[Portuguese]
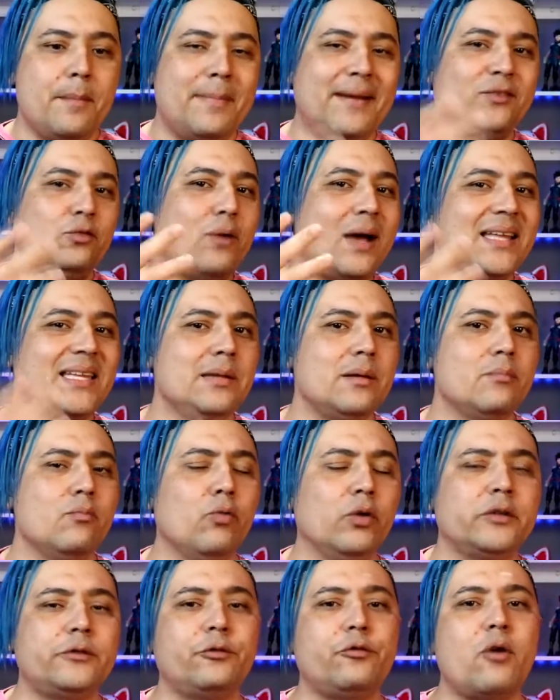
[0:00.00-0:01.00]
mas um anime
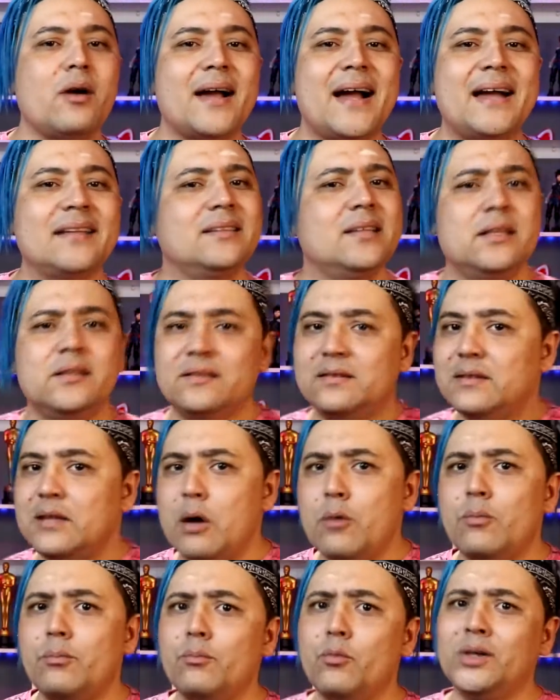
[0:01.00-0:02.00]
muito focado nisso,
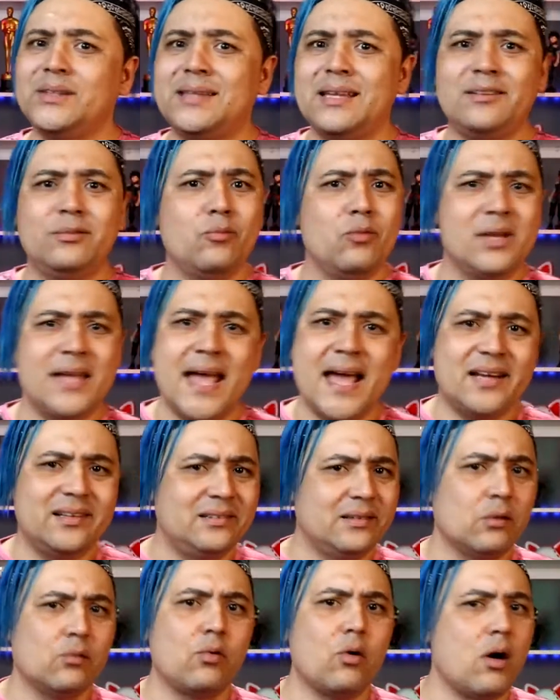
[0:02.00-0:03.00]
não, muitas
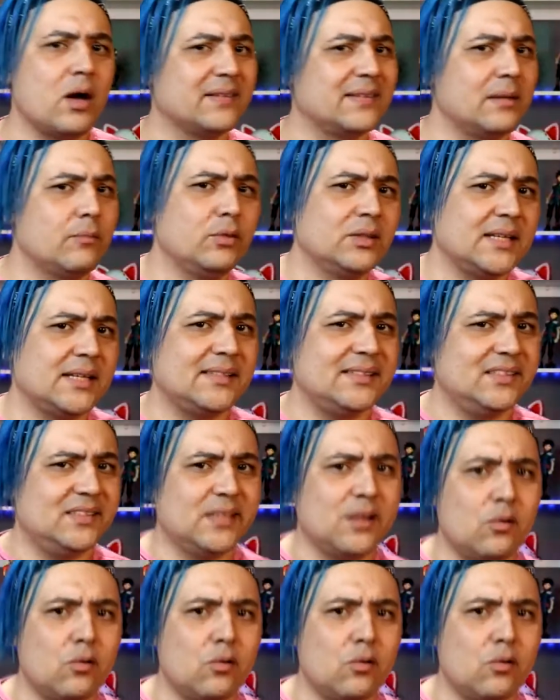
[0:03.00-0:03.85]
mulheres não gostam, muita gente